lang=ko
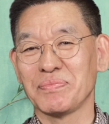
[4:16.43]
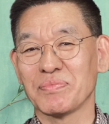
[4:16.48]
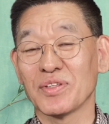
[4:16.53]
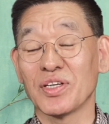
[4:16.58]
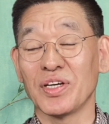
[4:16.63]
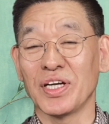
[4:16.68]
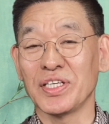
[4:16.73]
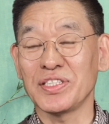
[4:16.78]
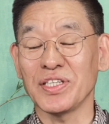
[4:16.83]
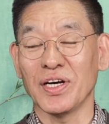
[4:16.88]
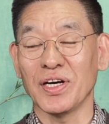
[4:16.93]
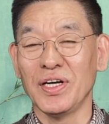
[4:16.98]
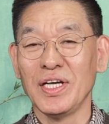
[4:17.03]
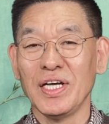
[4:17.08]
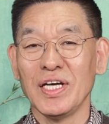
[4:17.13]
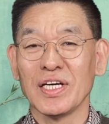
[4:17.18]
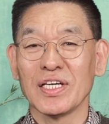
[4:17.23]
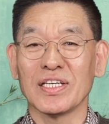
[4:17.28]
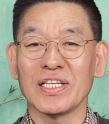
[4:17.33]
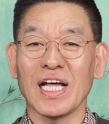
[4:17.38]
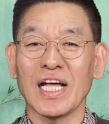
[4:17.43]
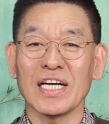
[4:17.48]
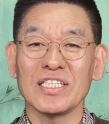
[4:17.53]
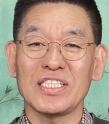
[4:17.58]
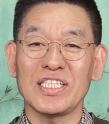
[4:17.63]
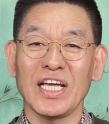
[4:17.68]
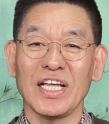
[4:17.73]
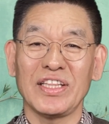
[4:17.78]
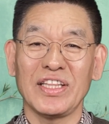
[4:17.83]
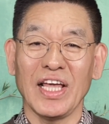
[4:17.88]
그래서 그
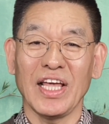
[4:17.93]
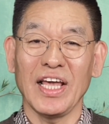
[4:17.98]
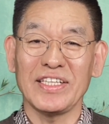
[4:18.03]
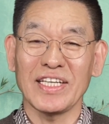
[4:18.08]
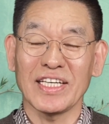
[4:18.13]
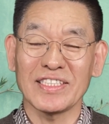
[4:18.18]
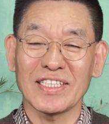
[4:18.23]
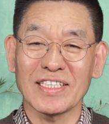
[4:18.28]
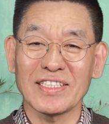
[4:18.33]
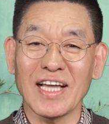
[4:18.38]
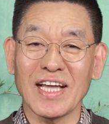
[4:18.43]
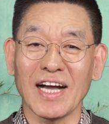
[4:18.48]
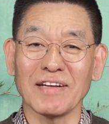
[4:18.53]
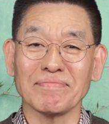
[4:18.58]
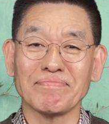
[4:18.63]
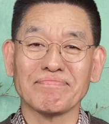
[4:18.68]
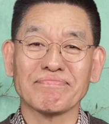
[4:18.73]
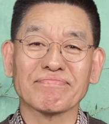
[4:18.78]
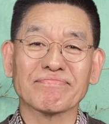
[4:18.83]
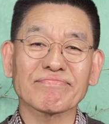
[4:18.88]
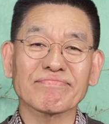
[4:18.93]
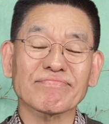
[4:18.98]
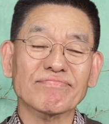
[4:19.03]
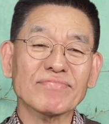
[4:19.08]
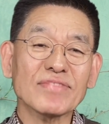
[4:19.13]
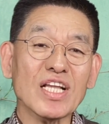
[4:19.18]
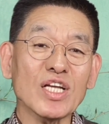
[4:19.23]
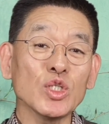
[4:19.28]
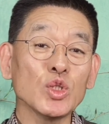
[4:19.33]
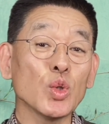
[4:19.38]
당시에 대제사장
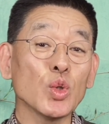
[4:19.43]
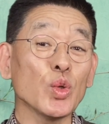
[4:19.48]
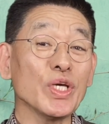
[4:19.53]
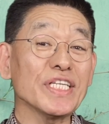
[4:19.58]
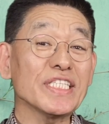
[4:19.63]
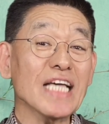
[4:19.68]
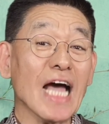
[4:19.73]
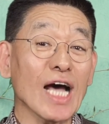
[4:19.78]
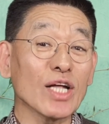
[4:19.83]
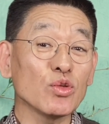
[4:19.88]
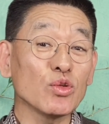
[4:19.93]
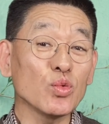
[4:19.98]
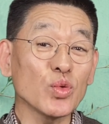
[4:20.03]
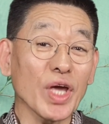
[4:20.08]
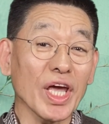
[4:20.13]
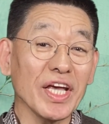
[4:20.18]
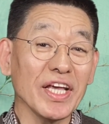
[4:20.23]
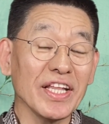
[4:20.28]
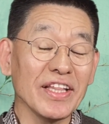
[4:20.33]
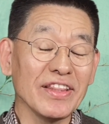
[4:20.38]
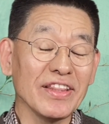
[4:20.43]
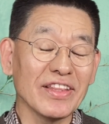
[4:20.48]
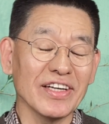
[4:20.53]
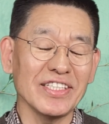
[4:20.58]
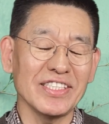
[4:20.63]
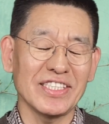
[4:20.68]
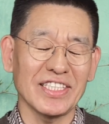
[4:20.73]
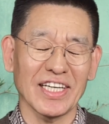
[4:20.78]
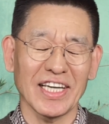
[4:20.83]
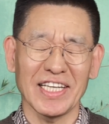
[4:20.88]
소위
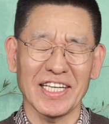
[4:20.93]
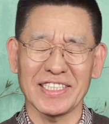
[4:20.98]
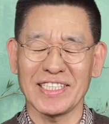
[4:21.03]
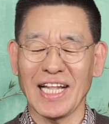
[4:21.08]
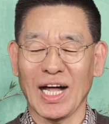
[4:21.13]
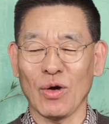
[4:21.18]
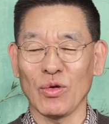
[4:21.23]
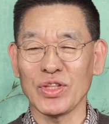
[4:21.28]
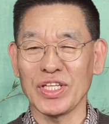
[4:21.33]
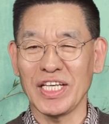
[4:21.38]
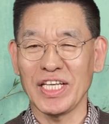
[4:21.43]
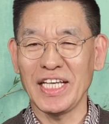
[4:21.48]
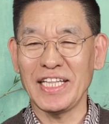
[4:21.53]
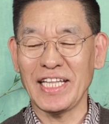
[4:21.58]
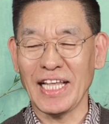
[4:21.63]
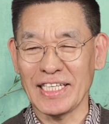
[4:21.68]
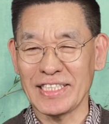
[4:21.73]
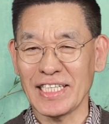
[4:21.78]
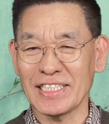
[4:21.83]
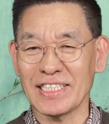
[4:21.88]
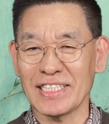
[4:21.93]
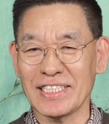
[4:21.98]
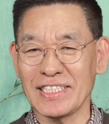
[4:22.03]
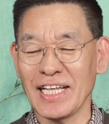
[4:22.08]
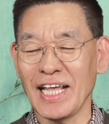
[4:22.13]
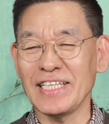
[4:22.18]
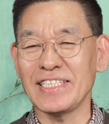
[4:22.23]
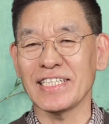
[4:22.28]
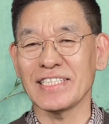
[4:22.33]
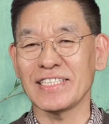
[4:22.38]
사두개인들 청에서 나온 이
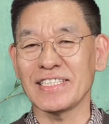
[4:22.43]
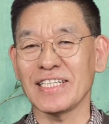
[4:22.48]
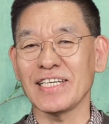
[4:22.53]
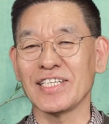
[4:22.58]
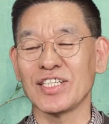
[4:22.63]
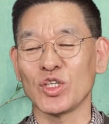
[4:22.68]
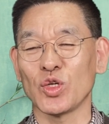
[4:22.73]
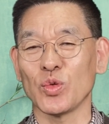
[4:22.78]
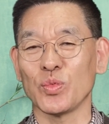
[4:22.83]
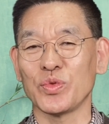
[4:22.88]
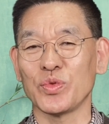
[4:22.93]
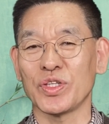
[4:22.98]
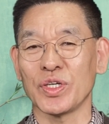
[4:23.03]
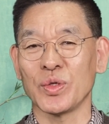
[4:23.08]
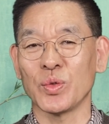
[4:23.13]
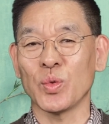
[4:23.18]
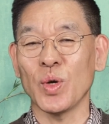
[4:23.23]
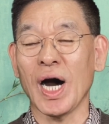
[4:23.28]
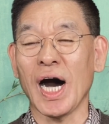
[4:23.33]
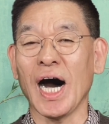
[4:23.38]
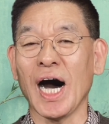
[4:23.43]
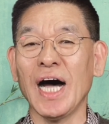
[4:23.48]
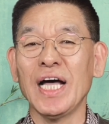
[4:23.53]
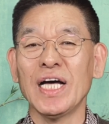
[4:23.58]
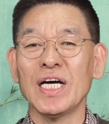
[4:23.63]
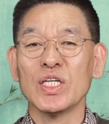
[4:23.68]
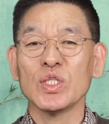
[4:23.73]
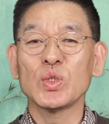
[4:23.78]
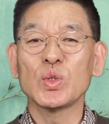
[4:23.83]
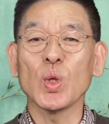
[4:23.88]
대제사장 그룹들과
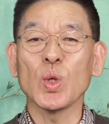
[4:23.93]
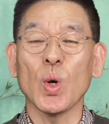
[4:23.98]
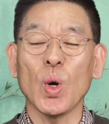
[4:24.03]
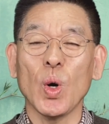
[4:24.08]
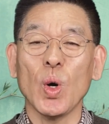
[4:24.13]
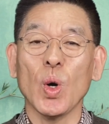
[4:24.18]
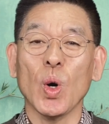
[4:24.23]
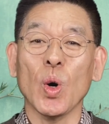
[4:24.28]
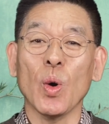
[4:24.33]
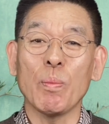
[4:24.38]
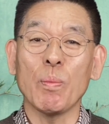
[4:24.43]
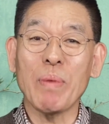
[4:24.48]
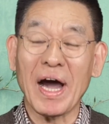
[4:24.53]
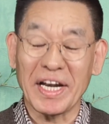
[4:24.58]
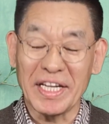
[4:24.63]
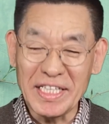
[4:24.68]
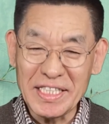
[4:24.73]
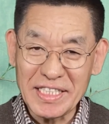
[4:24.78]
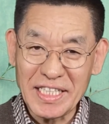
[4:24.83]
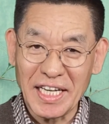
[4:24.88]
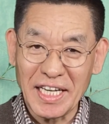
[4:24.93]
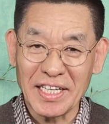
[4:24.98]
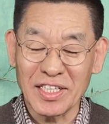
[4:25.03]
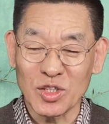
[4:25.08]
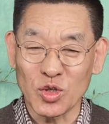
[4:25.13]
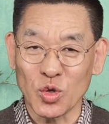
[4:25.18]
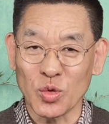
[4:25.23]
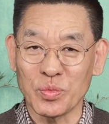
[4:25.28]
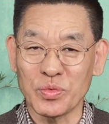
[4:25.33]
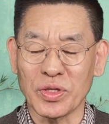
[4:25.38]
또 어,
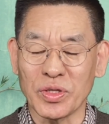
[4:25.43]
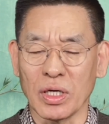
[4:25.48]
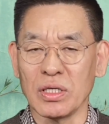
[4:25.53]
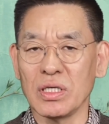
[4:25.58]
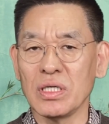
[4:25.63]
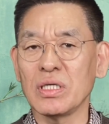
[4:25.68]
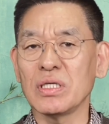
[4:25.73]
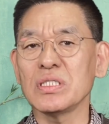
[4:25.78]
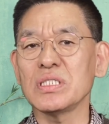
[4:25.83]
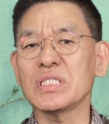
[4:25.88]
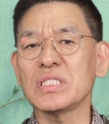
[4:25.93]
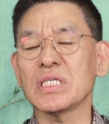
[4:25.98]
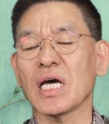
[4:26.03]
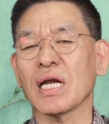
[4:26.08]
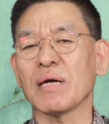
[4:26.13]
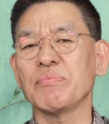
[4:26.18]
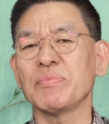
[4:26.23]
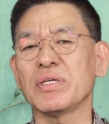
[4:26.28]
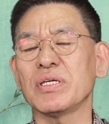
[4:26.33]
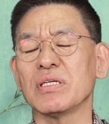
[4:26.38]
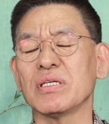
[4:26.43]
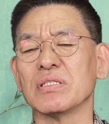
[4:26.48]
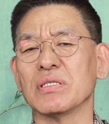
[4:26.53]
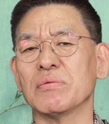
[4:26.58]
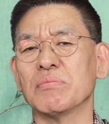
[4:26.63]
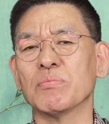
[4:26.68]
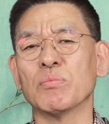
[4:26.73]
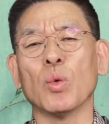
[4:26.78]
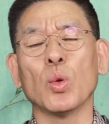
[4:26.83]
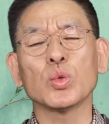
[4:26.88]
바리새인 그룹들 이런
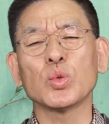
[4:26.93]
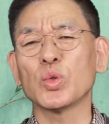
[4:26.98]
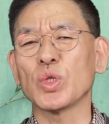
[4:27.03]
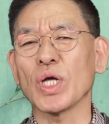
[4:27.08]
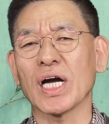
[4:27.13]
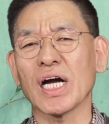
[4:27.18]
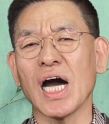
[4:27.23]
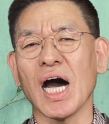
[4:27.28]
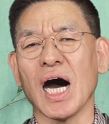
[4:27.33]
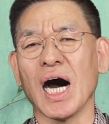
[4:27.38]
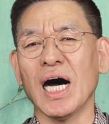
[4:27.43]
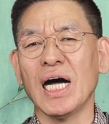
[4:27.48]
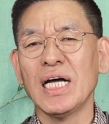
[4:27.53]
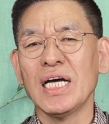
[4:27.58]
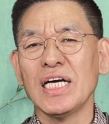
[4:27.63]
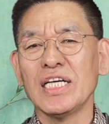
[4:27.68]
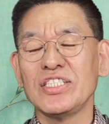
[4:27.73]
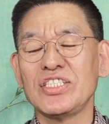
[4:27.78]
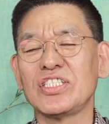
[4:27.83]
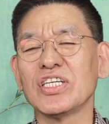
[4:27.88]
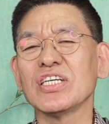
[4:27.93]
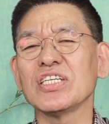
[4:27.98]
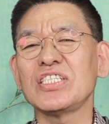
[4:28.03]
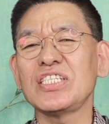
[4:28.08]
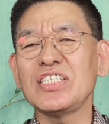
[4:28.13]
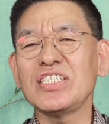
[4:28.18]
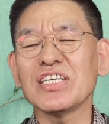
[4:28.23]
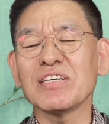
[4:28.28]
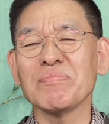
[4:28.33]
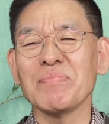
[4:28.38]
사람들은 모두 다가
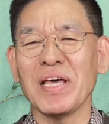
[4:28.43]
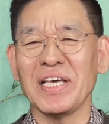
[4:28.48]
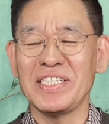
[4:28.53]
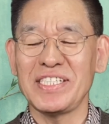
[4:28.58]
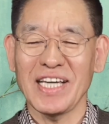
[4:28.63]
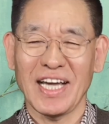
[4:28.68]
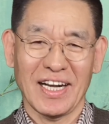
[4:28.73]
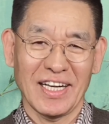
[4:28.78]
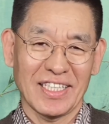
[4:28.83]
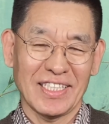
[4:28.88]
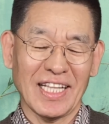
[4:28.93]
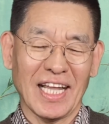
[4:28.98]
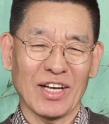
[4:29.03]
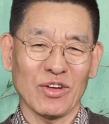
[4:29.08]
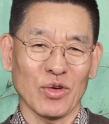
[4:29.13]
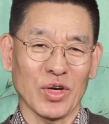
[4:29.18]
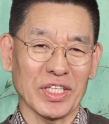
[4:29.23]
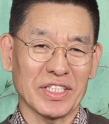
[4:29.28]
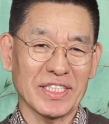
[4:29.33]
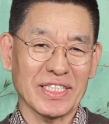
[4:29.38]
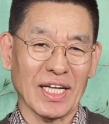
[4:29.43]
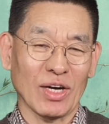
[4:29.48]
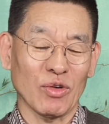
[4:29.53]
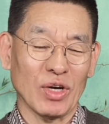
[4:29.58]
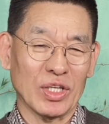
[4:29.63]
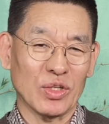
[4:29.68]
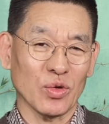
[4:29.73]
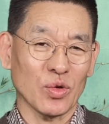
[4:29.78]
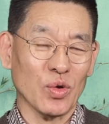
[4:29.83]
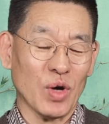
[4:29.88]
정치적 메시아를 기다리고 있었다고
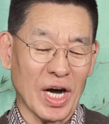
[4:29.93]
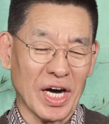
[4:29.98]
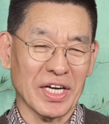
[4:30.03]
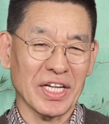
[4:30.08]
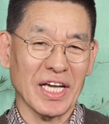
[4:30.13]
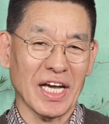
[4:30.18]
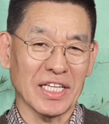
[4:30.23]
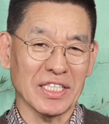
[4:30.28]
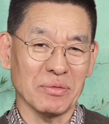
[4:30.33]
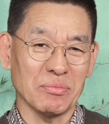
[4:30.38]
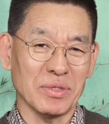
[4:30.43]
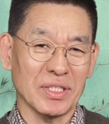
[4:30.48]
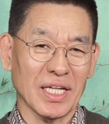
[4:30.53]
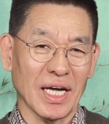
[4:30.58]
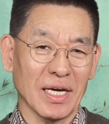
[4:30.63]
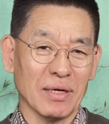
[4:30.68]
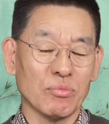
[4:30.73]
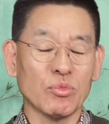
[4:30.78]
해도 과언이 아닙니다.